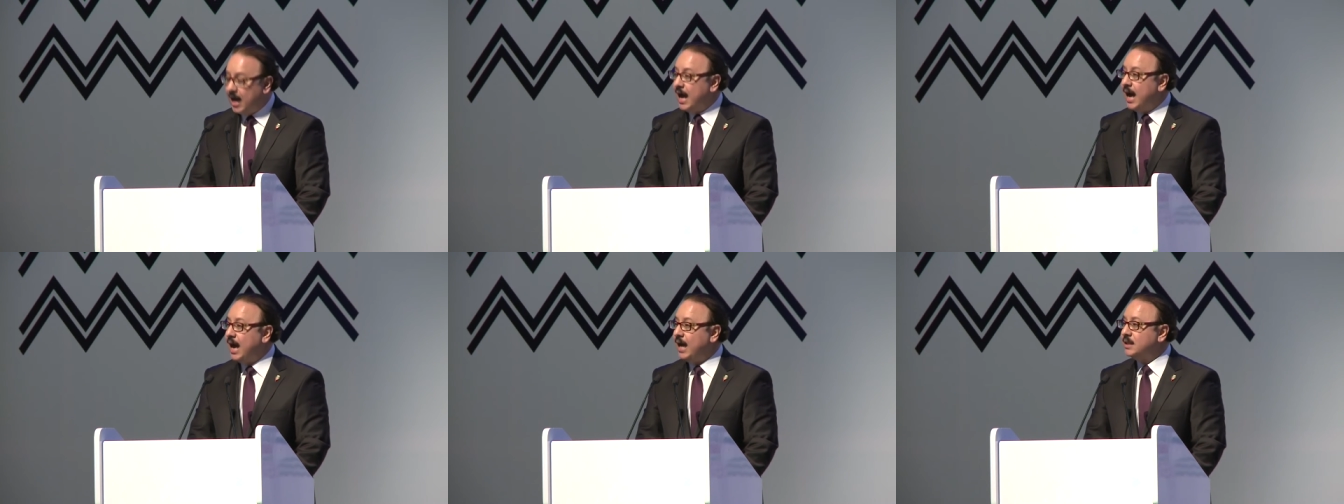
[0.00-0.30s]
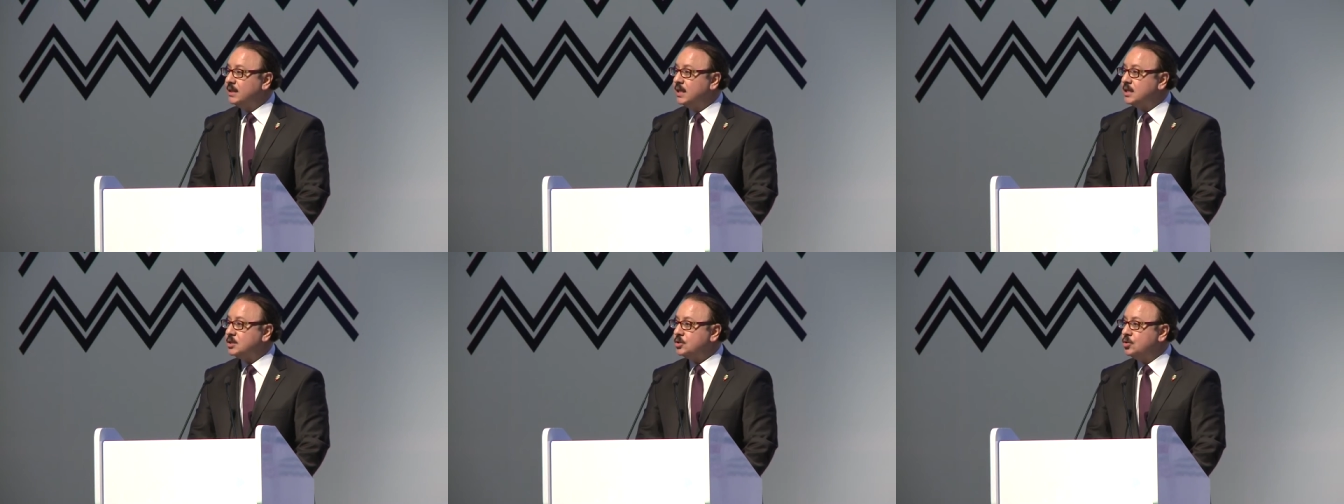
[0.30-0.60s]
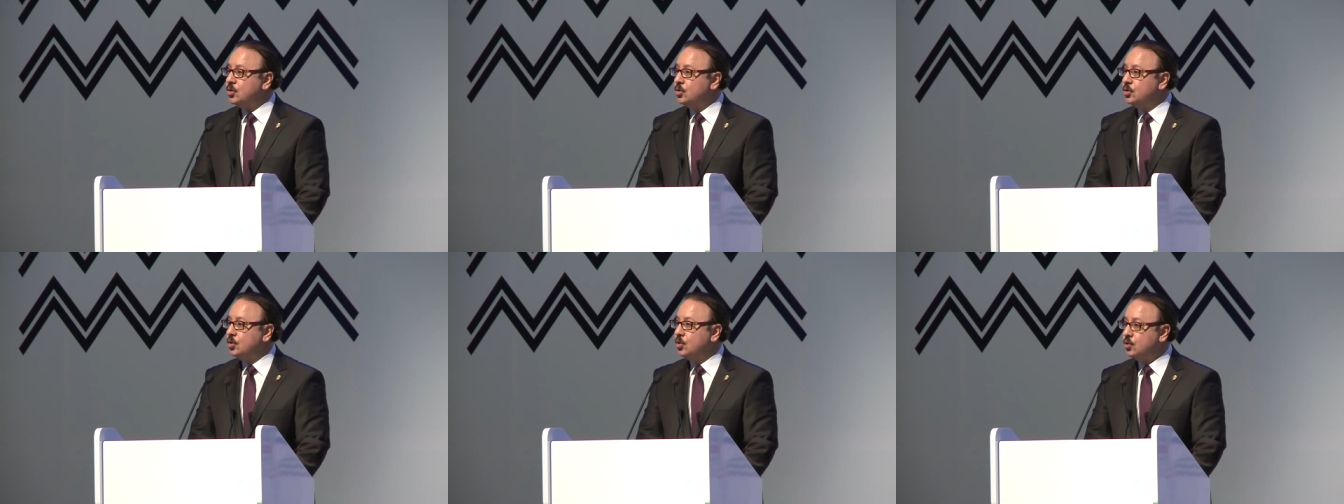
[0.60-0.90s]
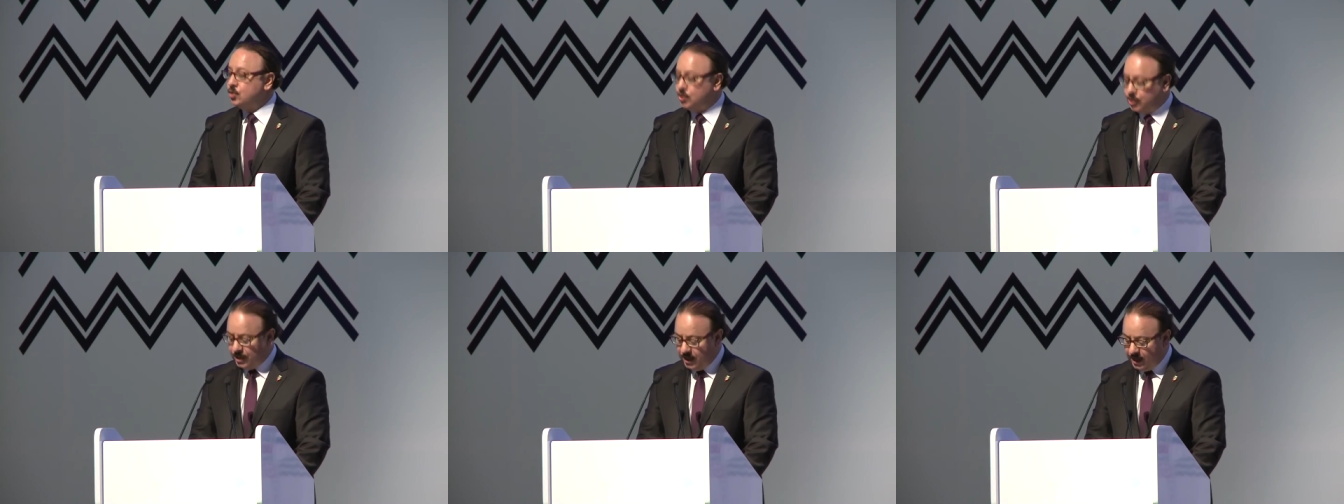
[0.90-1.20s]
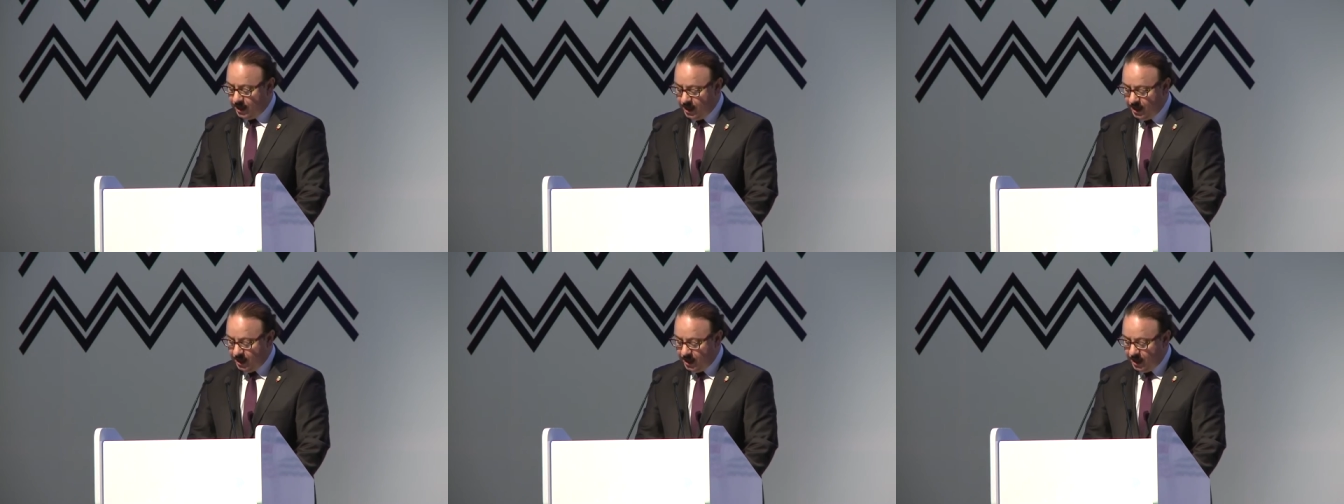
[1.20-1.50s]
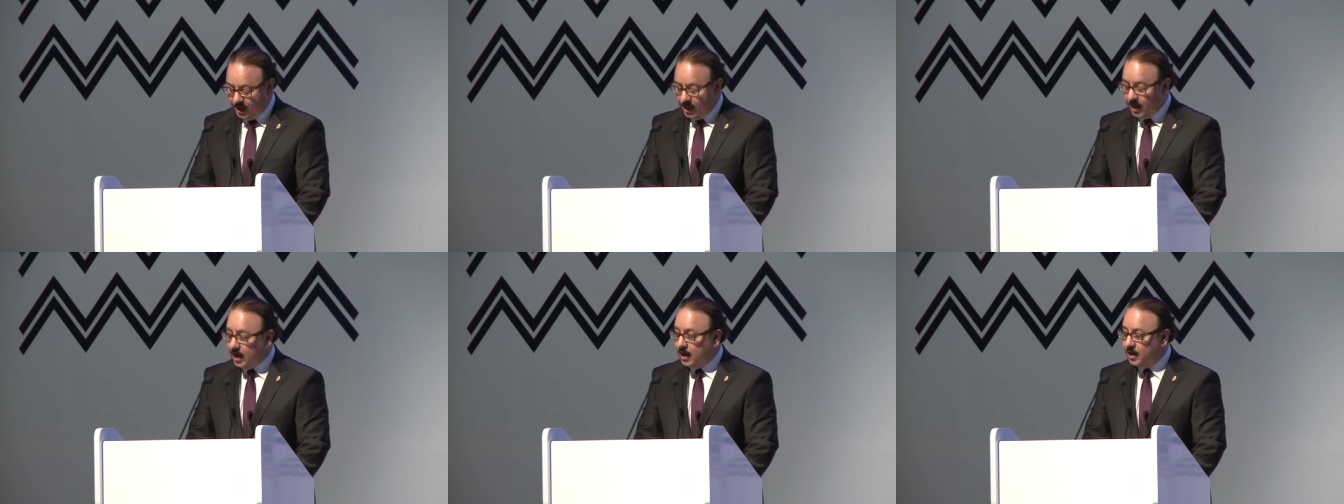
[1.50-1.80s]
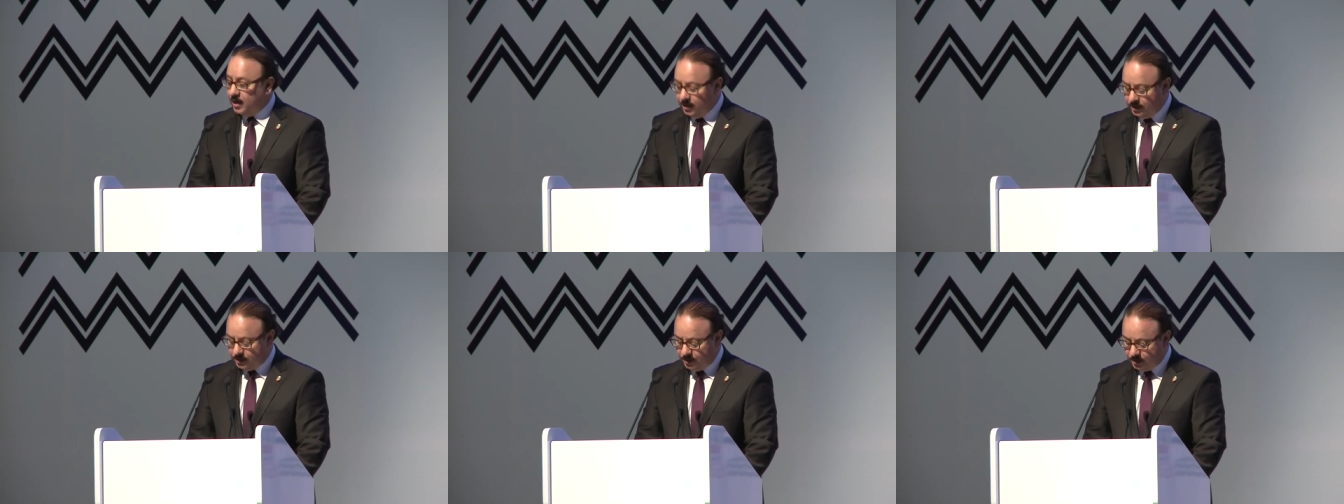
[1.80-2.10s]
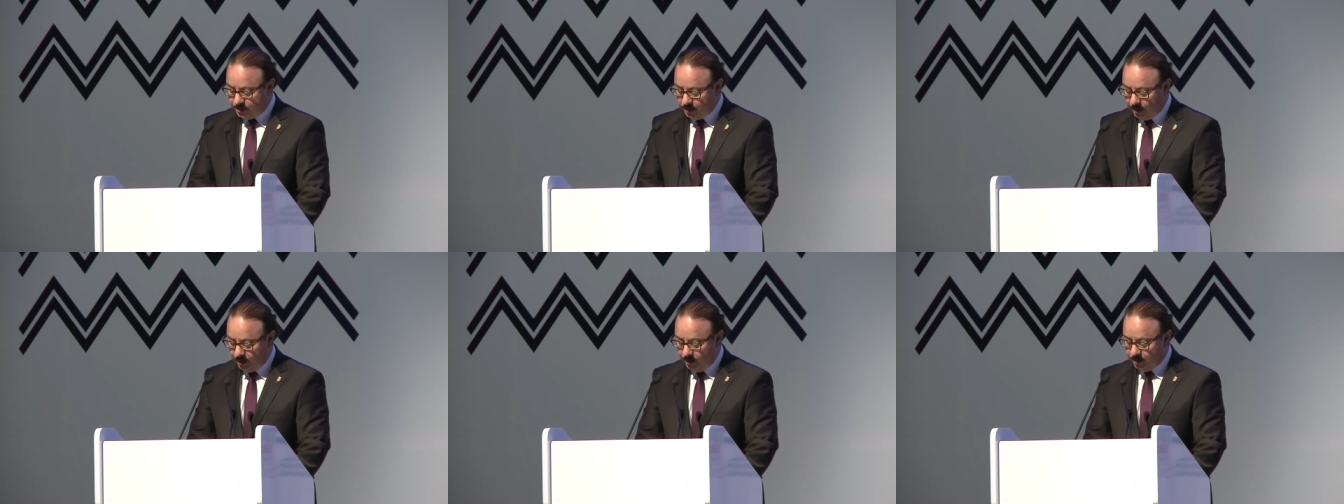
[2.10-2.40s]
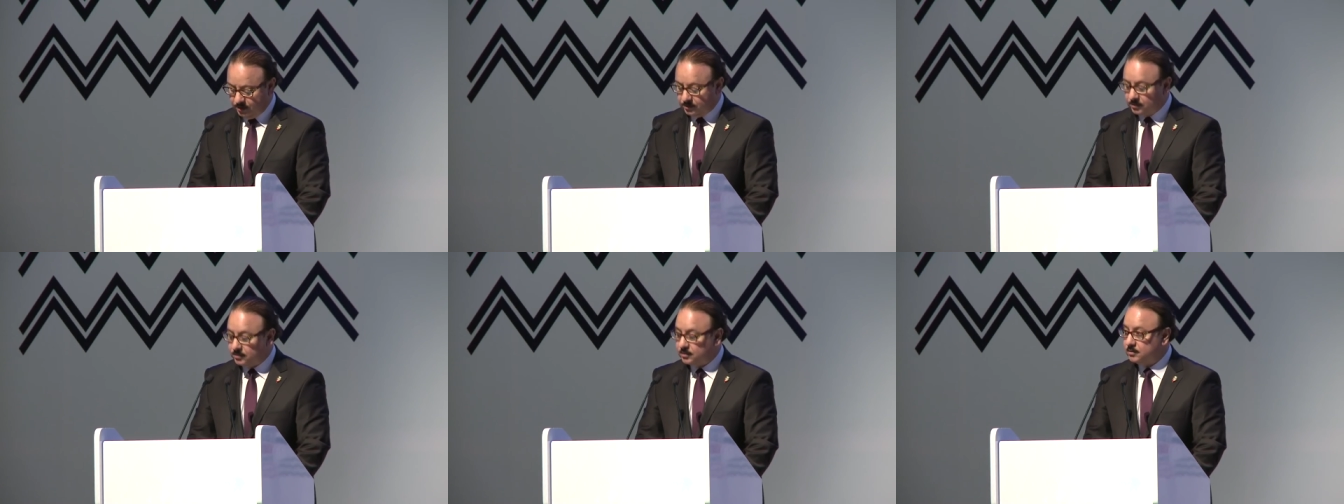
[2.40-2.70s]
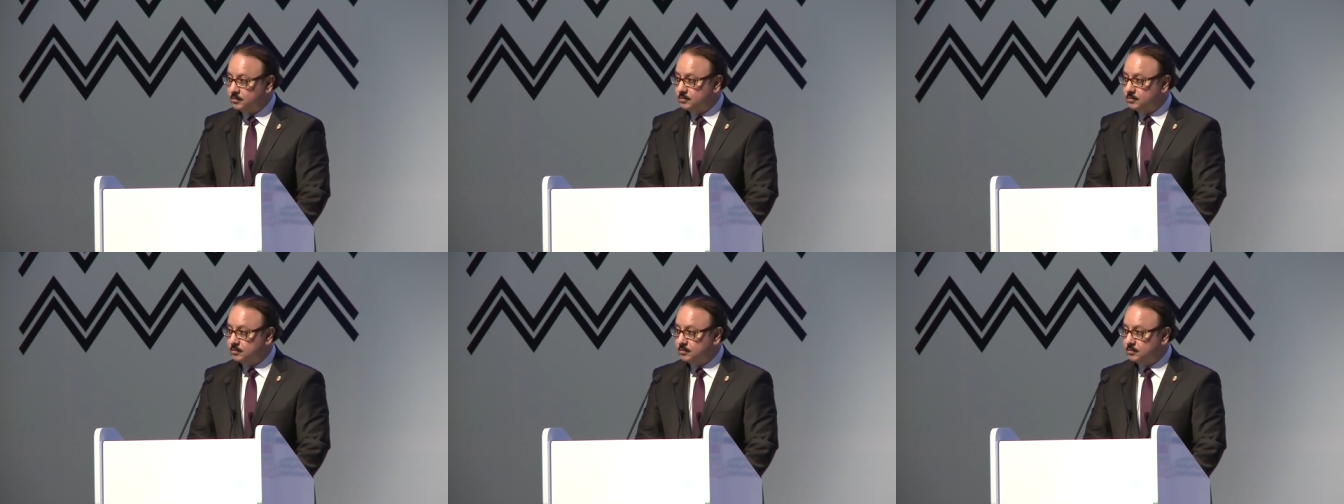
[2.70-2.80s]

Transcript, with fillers: أحدث تكنولوجيا الاتصالات